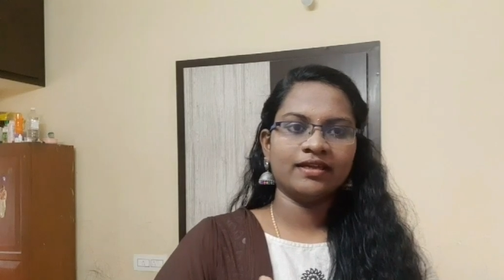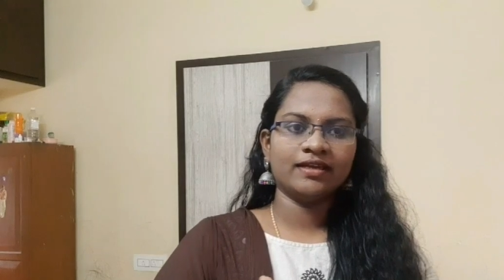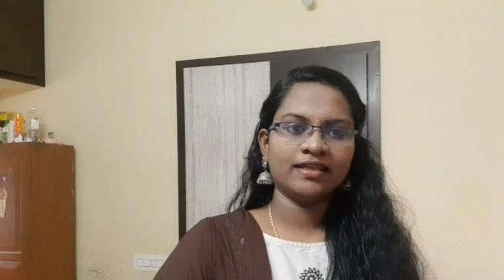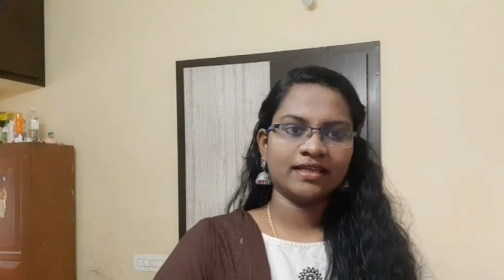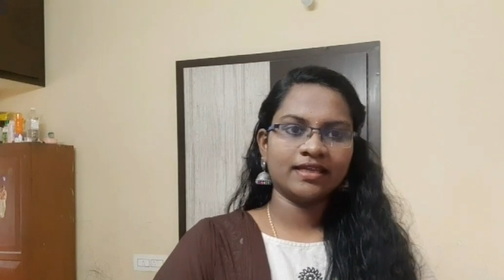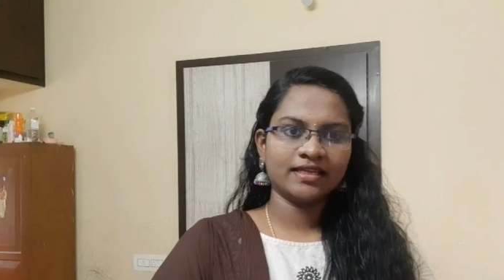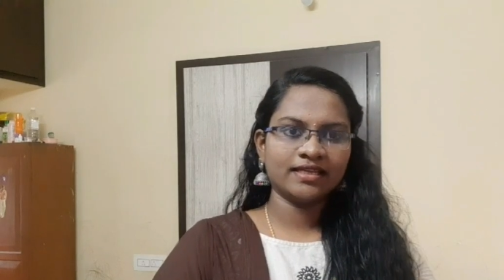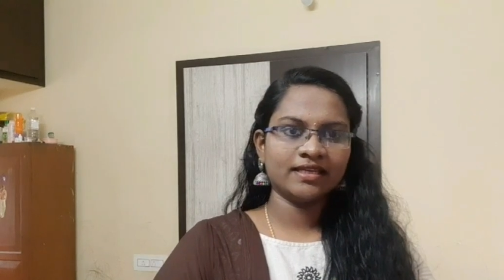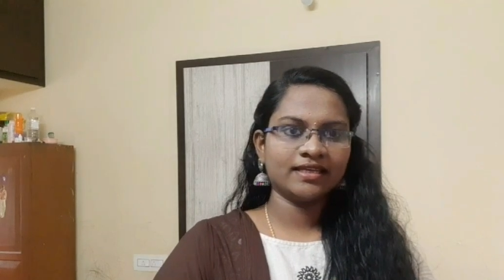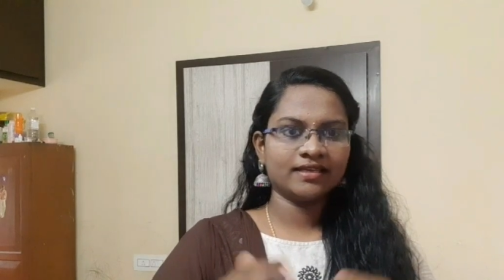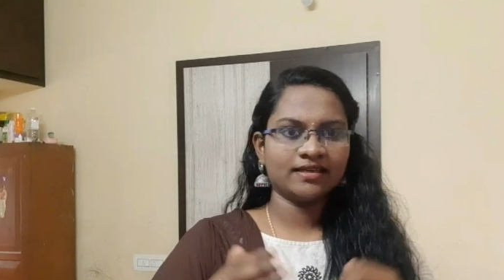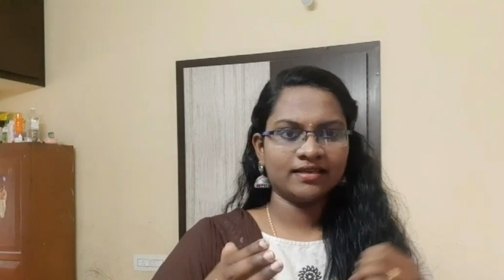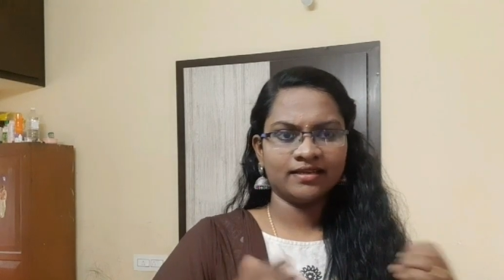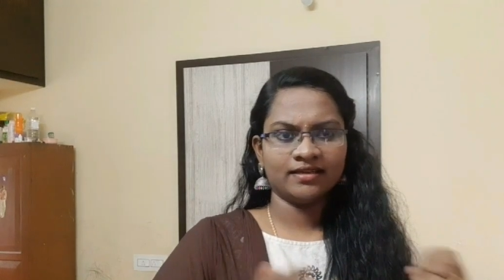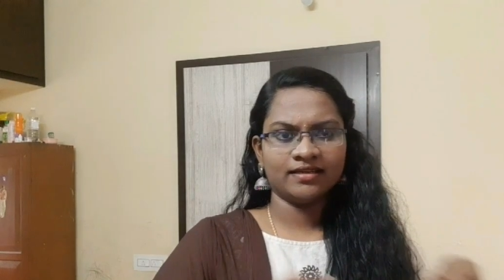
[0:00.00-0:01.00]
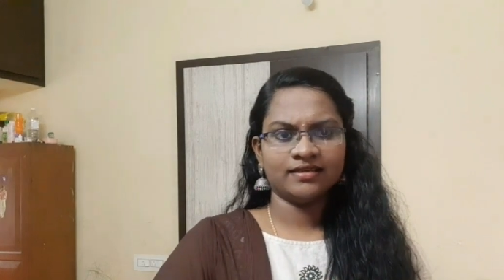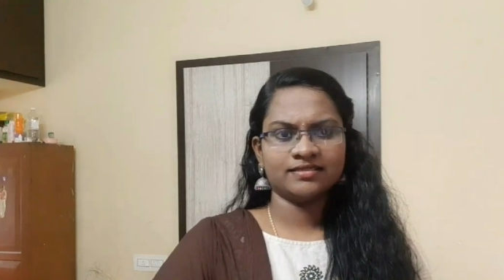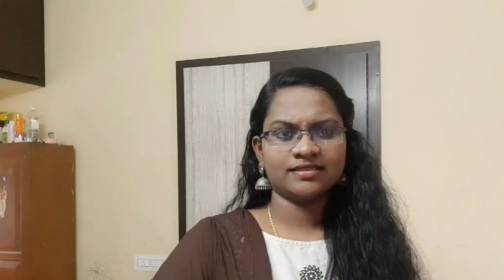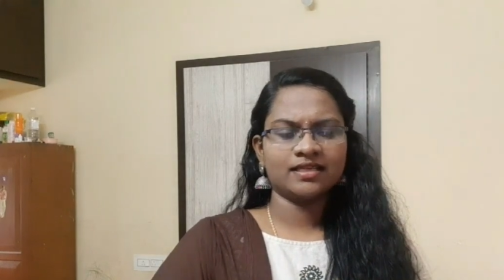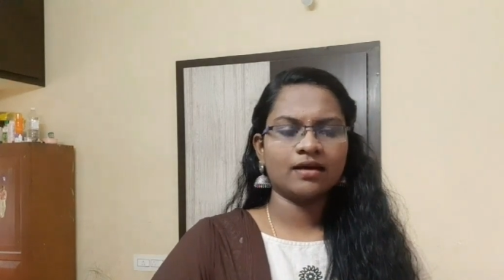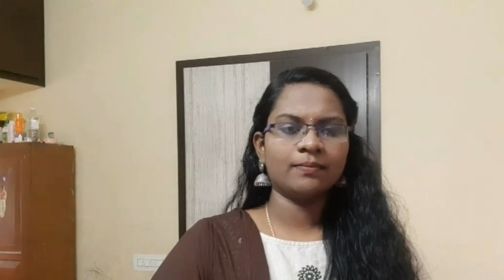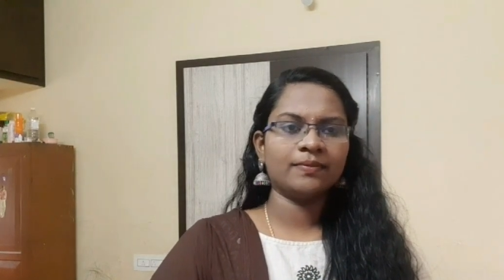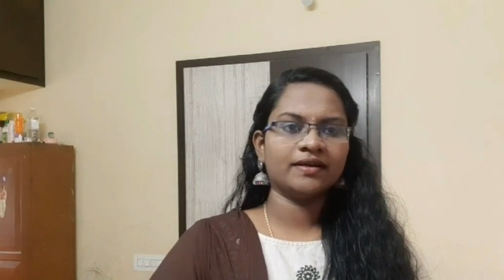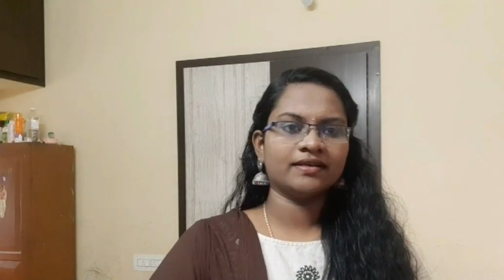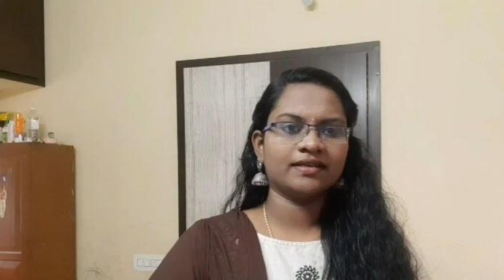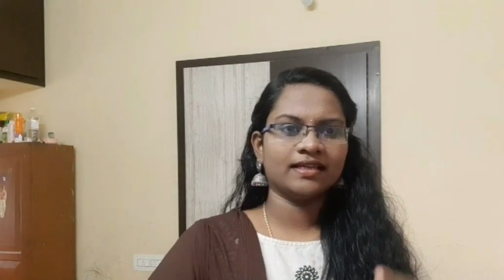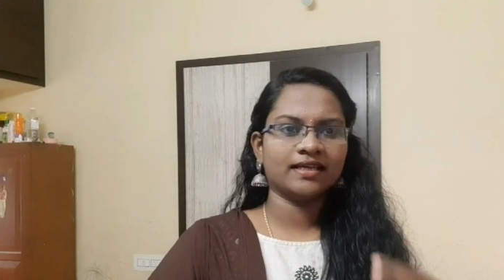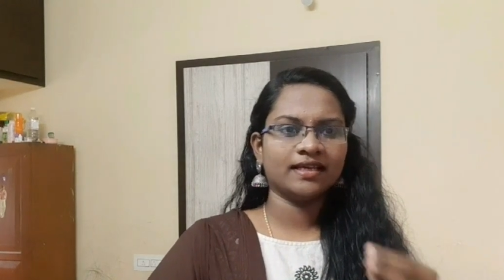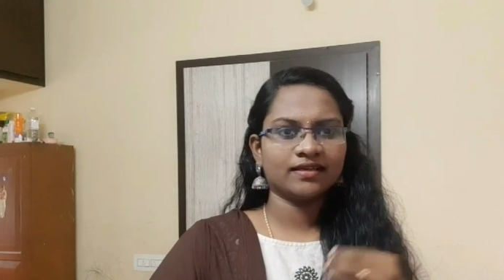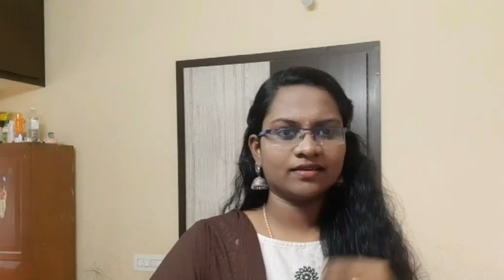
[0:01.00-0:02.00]
டெய்லி சாப்பாட்டில்
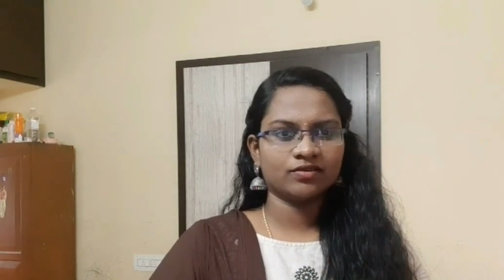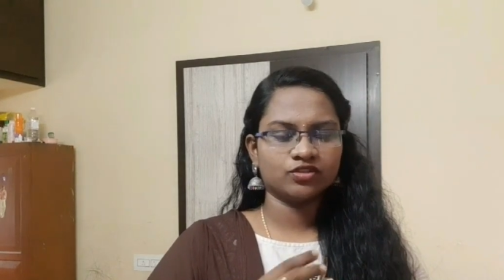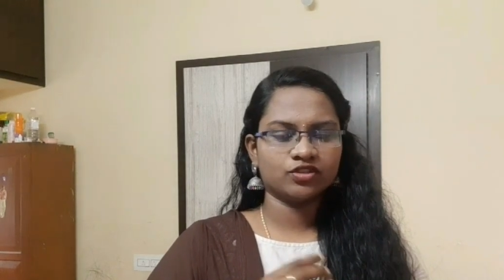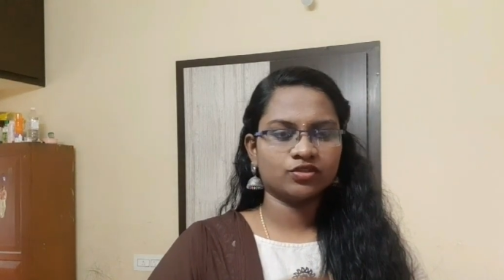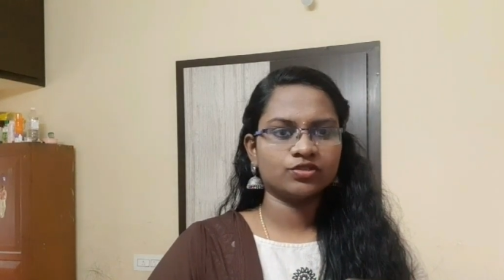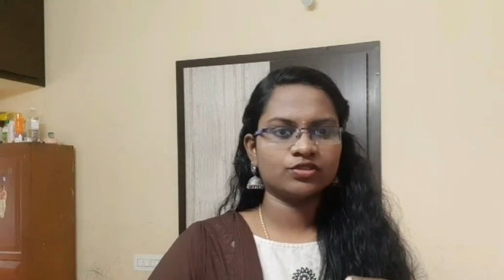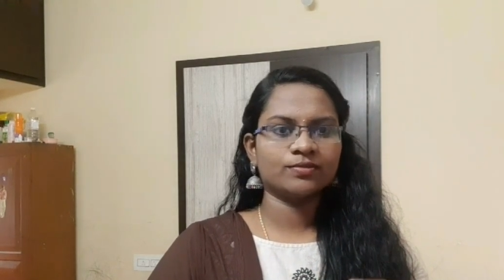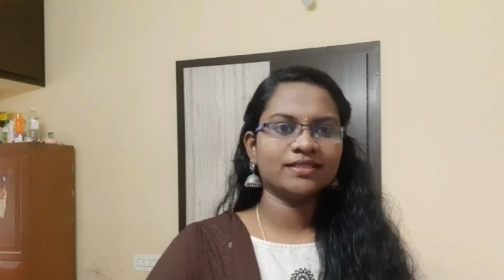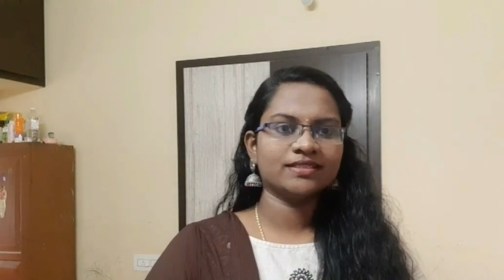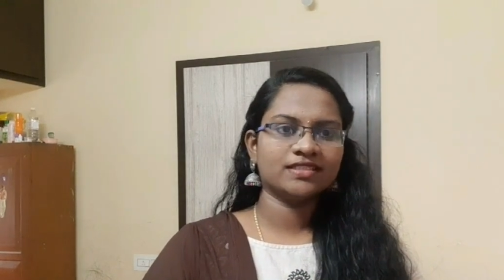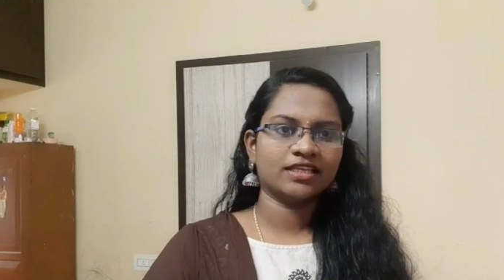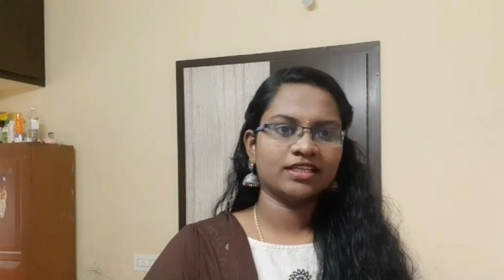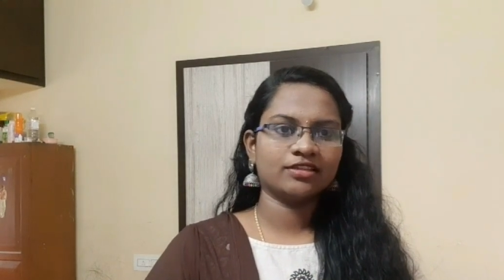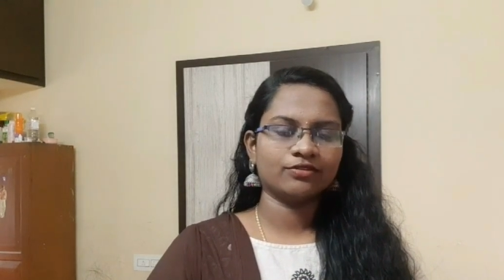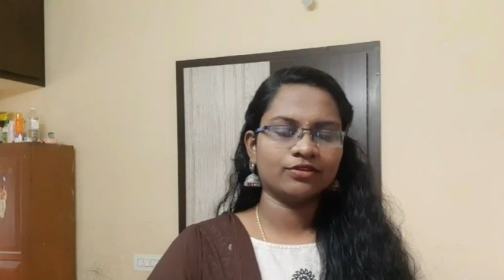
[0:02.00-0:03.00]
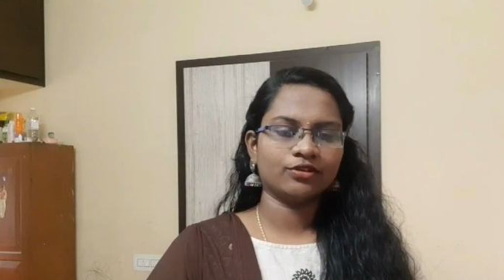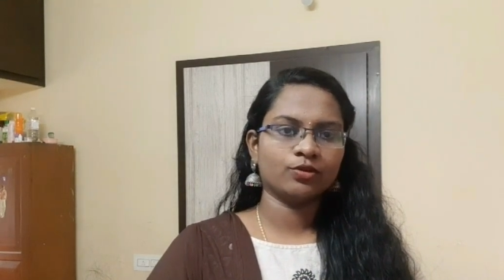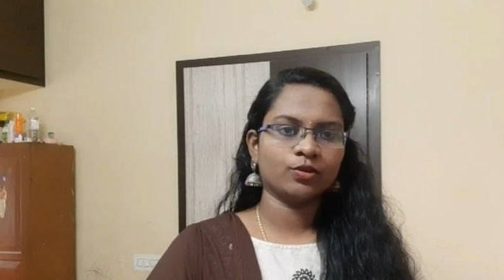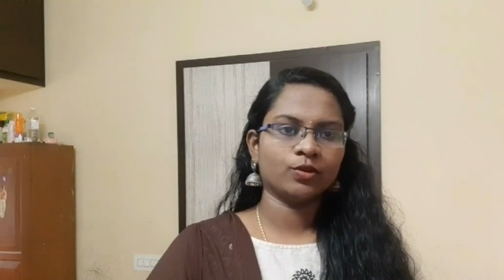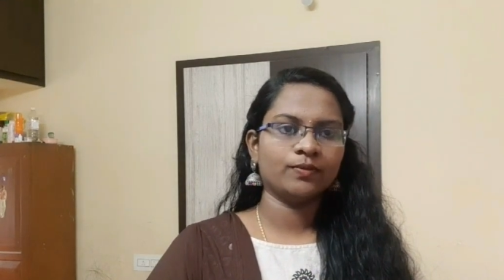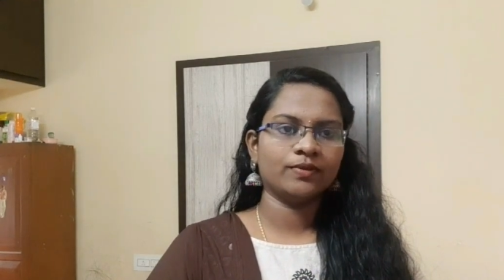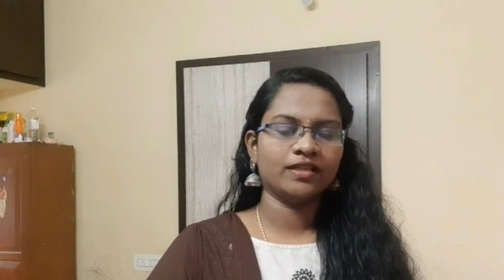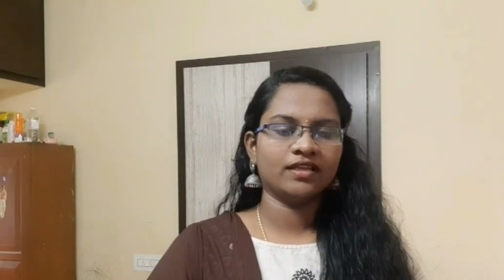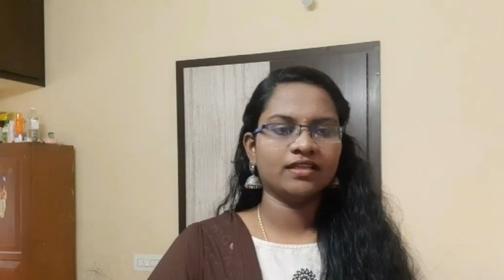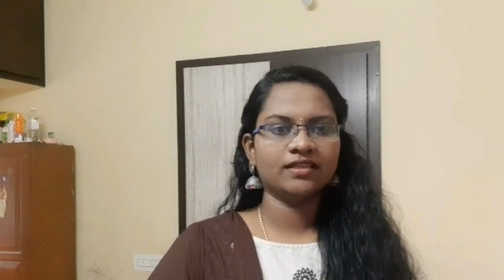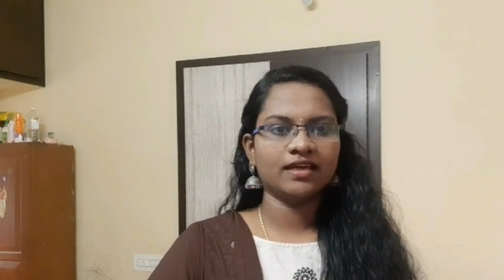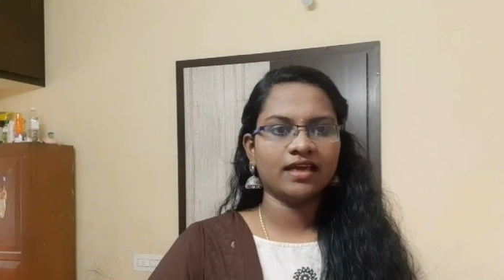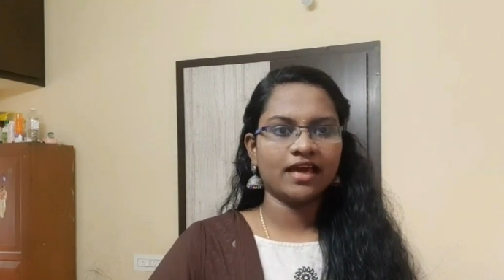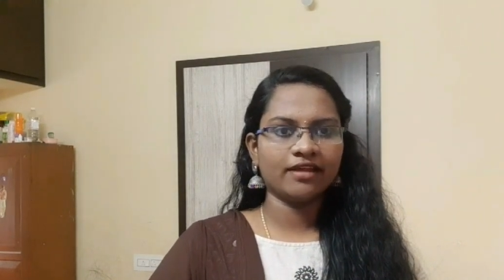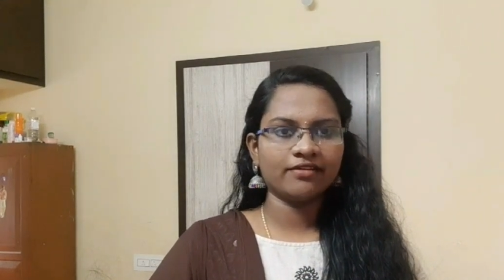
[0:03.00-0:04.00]
கொஞ்சம் கொஞ்சமாக சேர்த்து வந்தோம் அப்படின்னா இந்த
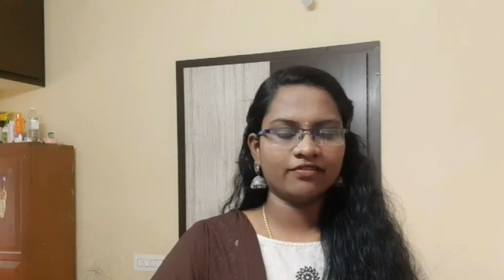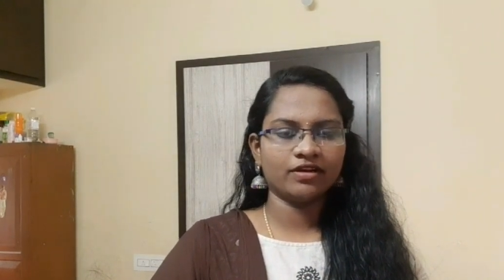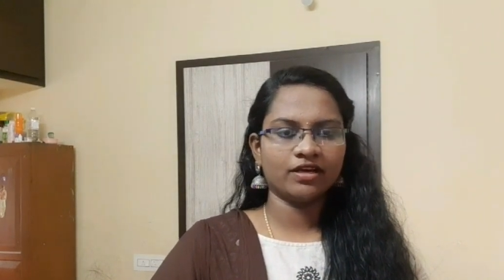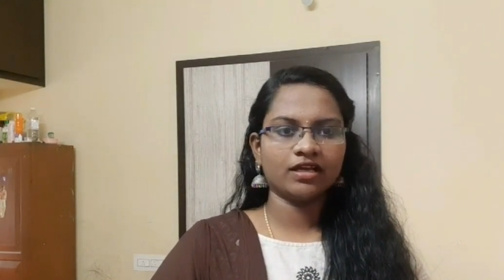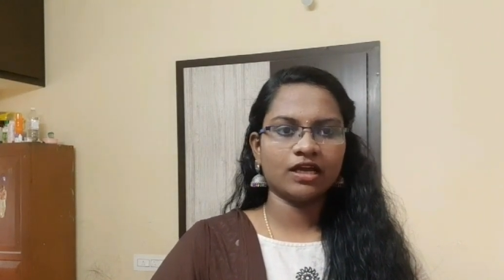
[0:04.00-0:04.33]
ஹேர் ஃபாலை